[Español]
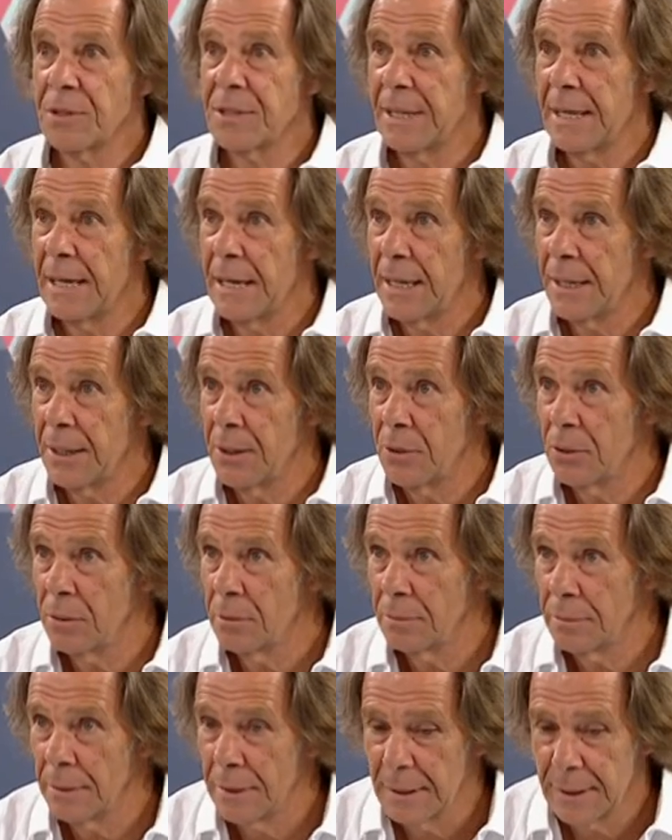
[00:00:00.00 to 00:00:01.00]
de escenario.
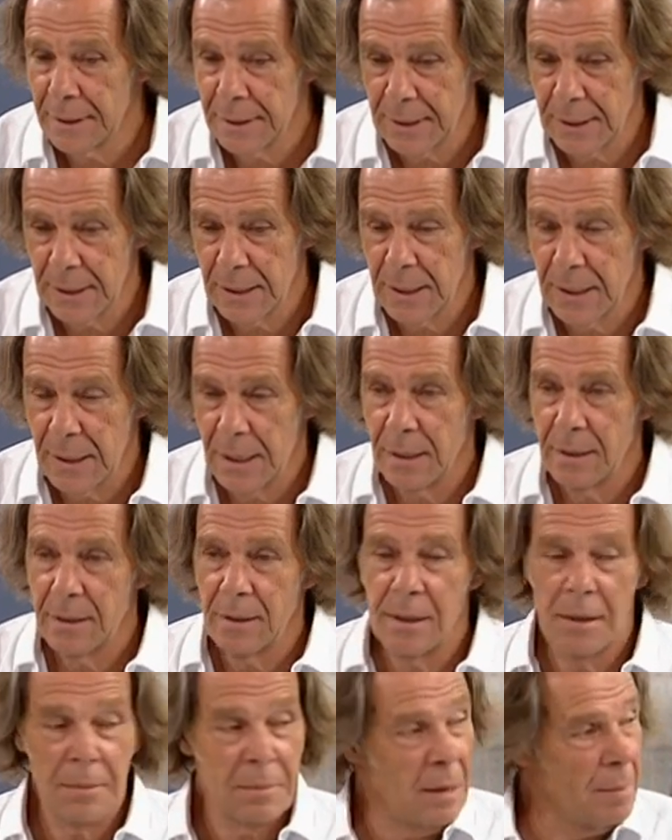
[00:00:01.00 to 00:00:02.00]

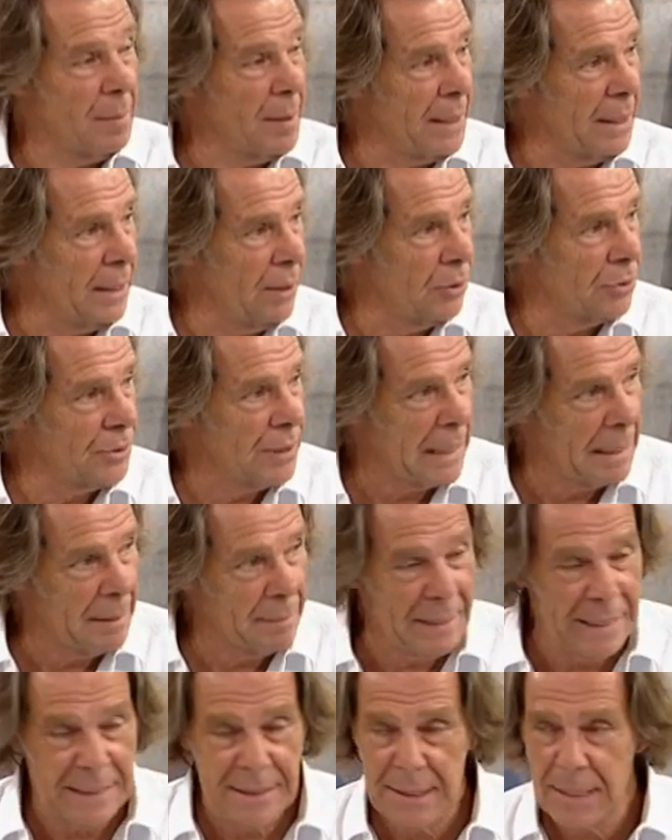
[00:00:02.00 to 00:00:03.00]
Este, bienvenidos a la
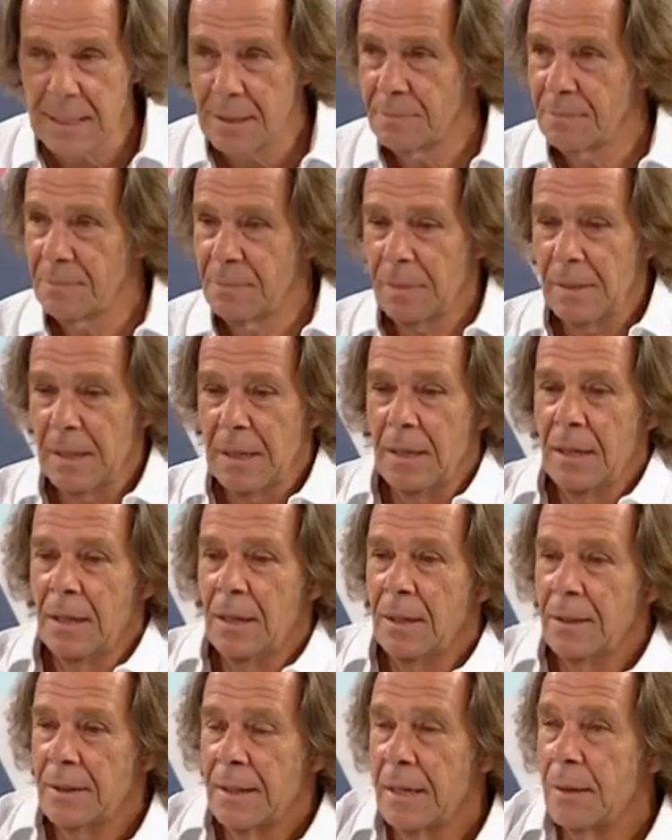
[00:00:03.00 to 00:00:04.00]
mesa.
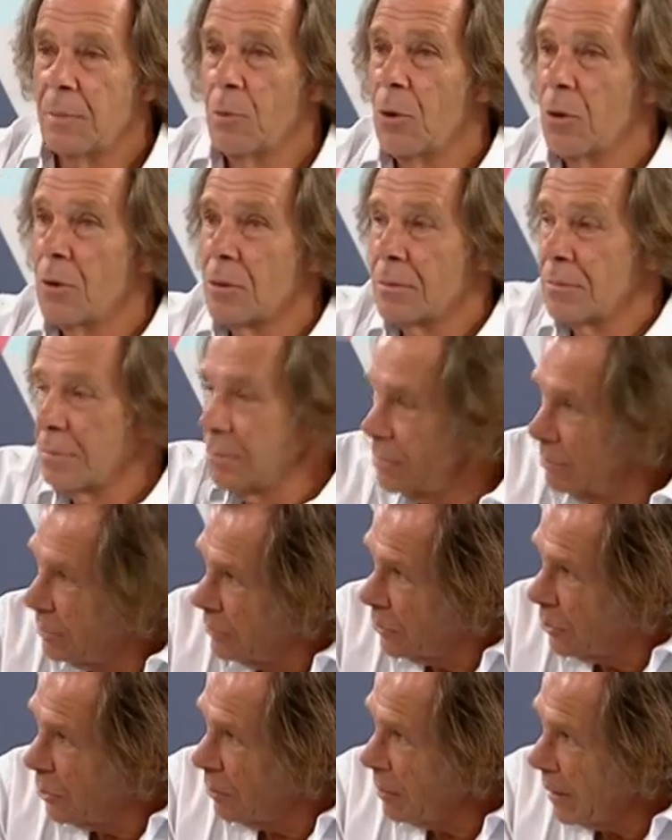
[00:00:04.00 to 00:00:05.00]
Tenemos
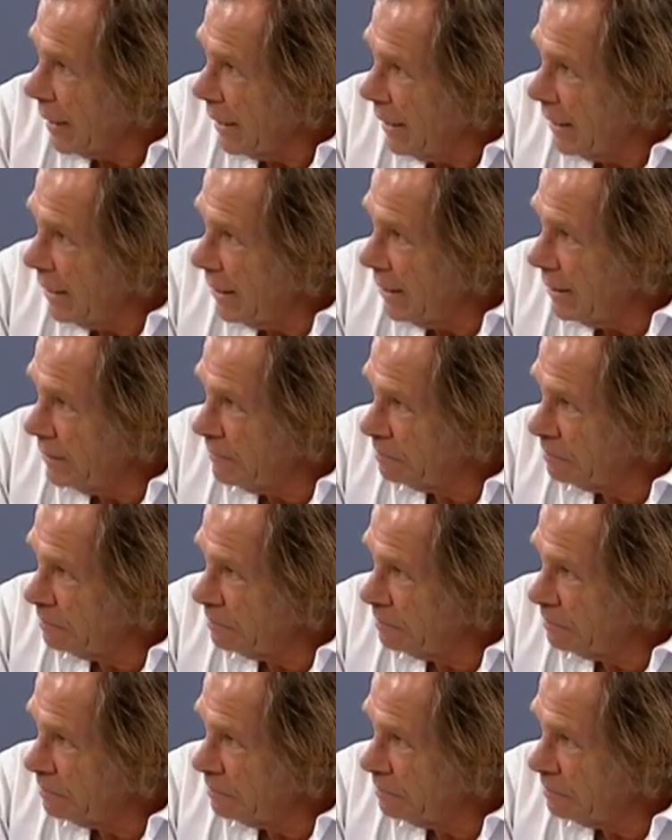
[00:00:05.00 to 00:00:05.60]
compañía,